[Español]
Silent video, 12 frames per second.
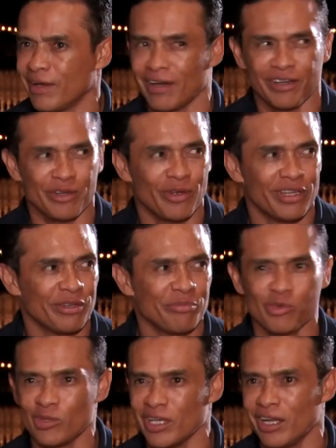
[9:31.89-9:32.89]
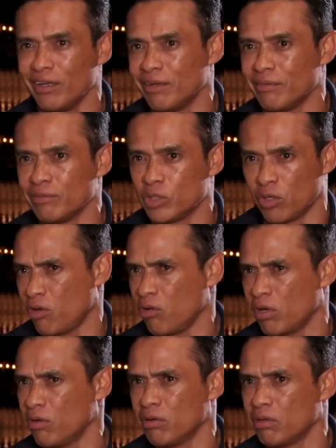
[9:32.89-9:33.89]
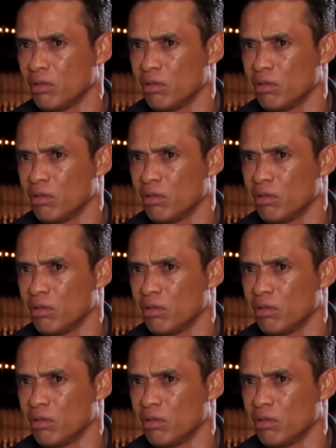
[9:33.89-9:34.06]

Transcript: a nivel del mundial? Yo creo que no.